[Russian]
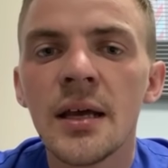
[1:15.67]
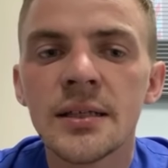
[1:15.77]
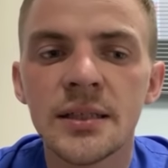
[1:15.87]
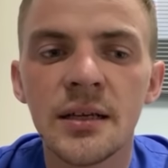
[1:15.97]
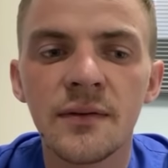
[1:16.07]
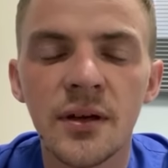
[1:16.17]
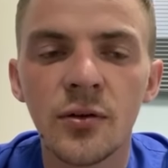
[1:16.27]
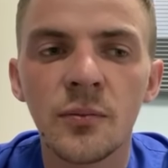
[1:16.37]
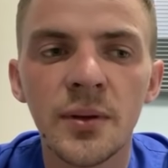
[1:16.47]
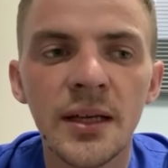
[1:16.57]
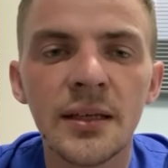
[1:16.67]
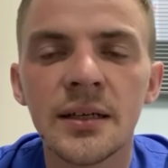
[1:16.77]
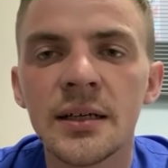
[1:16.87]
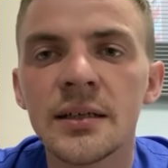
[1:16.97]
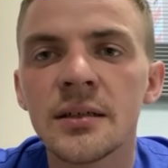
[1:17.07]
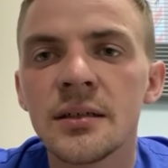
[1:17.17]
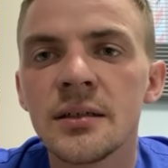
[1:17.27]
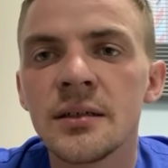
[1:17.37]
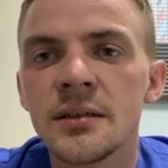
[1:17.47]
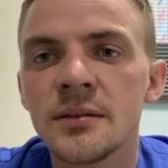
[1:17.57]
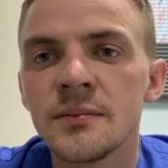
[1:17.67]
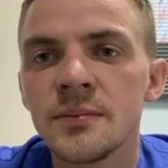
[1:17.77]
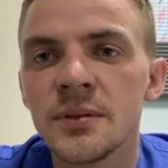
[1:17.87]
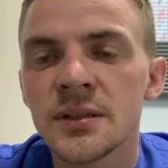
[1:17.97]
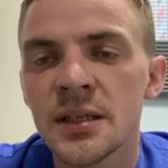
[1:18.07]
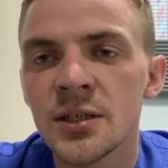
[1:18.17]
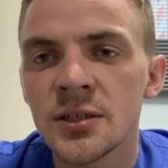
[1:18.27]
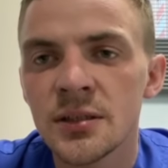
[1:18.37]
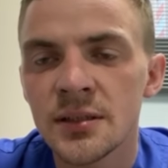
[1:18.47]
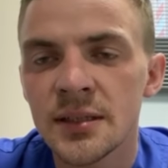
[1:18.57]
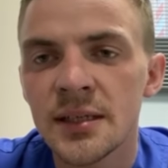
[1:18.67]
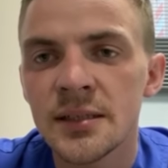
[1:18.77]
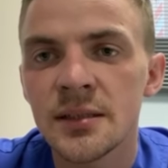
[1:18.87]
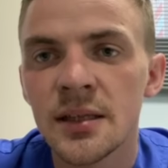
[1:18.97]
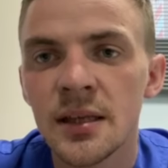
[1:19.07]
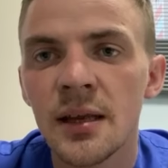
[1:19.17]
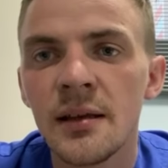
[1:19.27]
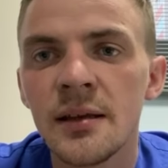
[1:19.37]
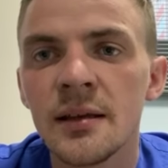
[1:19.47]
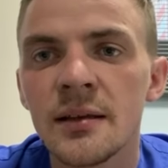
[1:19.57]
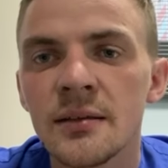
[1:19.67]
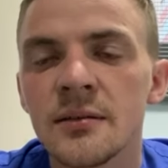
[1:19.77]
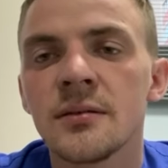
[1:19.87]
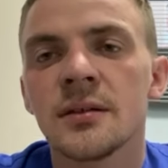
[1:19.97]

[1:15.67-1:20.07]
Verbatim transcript: Старый в каком плане, как э, было сказано, сказано Наталье,